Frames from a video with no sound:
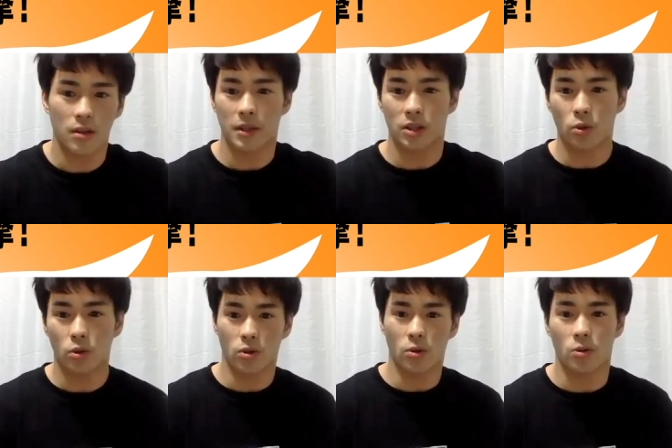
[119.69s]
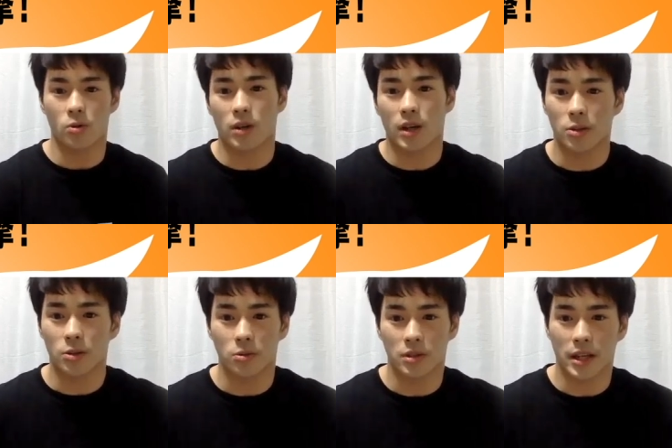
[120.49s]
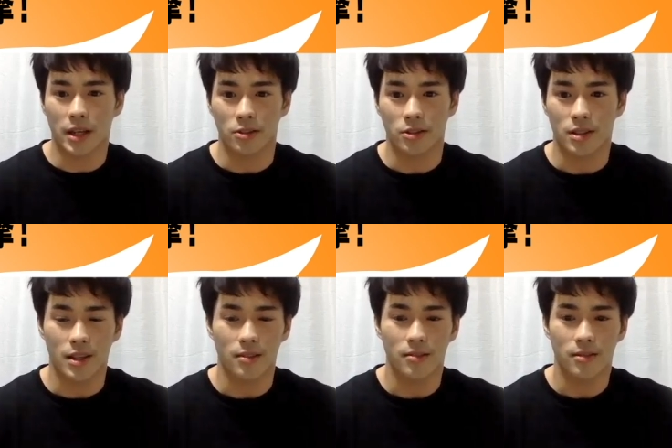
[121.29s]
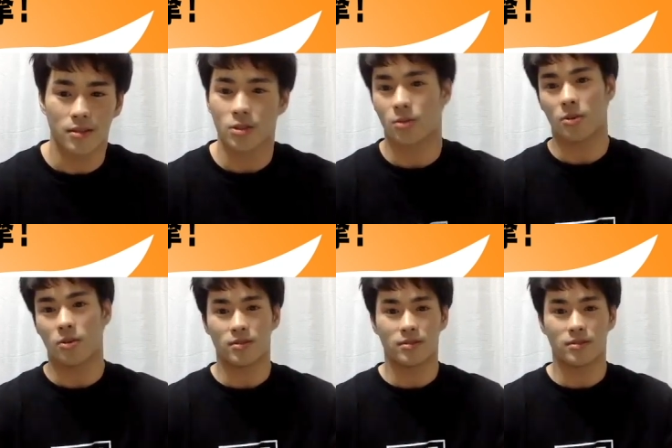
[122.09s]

まあ、どこの高校からどこの大学行ってっていうのも